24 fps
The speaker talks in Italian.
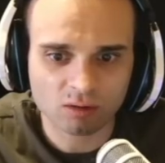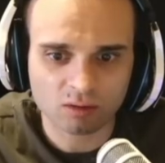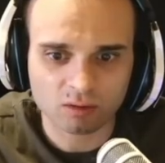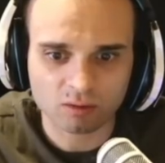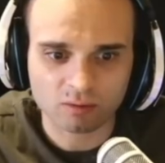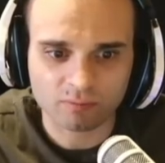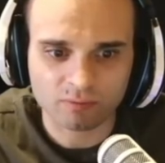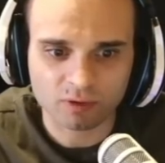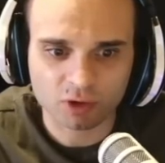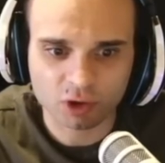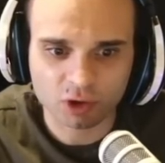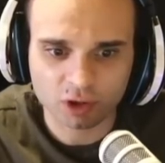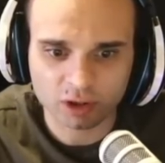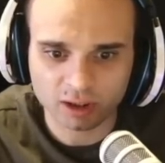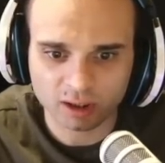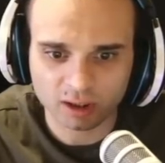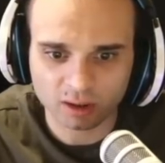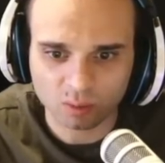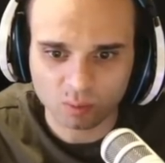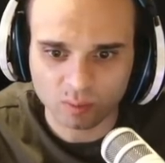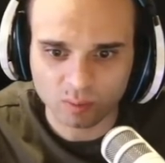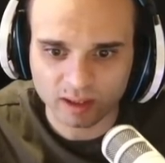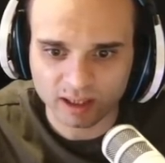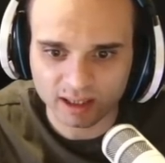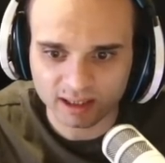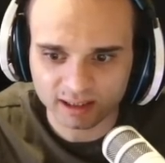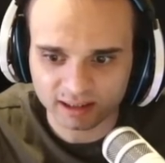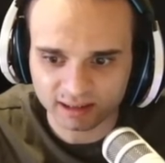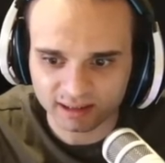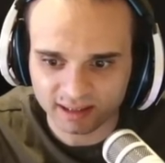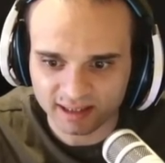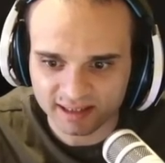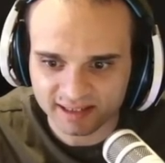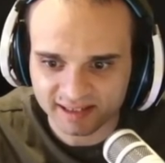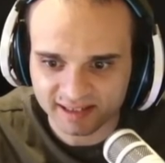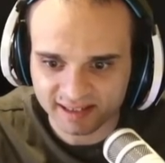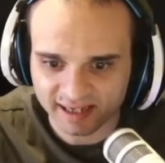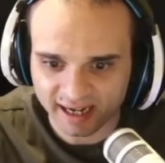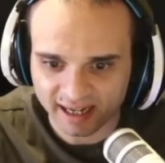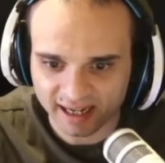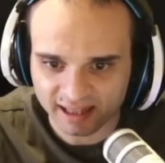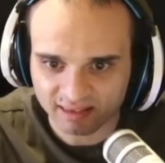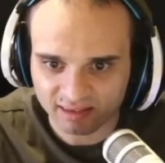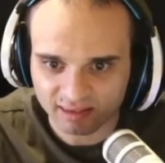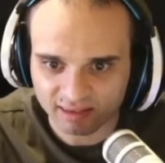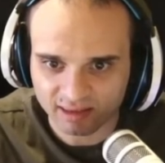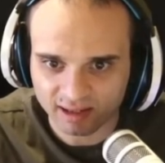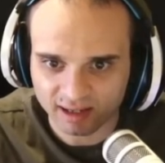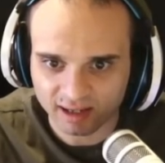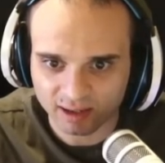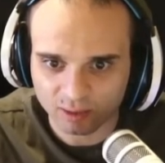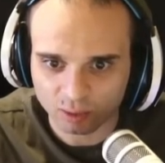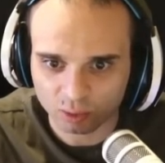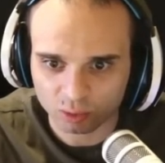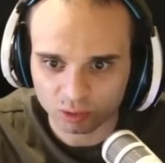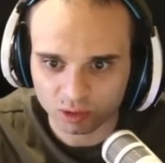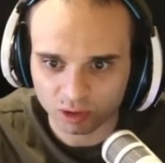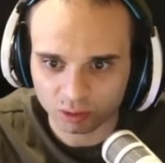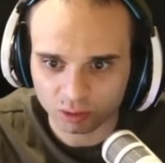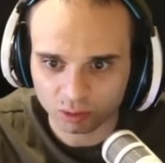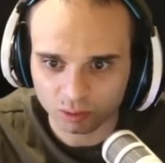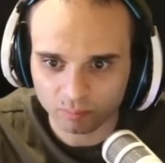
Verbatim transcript: vicino al 47. Ho detto